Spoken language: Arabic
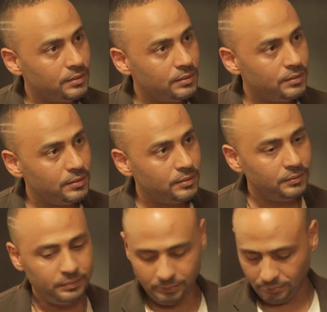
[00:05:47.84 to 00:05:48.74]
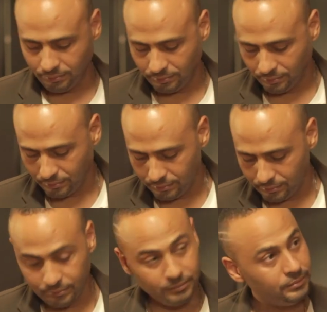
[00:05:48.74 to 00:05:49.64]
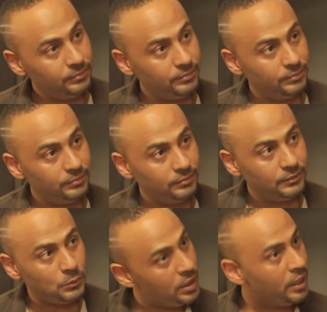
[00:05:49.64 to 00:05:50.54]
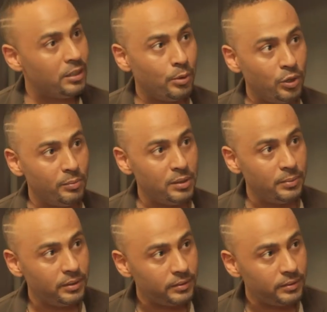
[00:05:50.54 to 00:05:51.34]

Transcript: قول فقري هو انا كده وانا كده برضه امين